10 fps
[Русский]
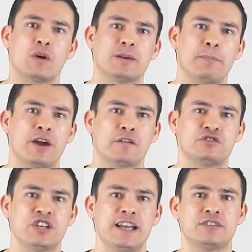их с
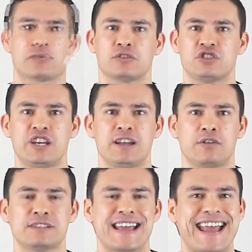джинсами и мокасинами,
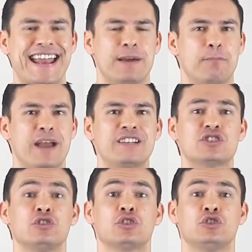то это сразу
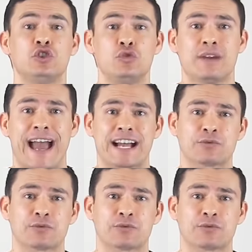выделяется.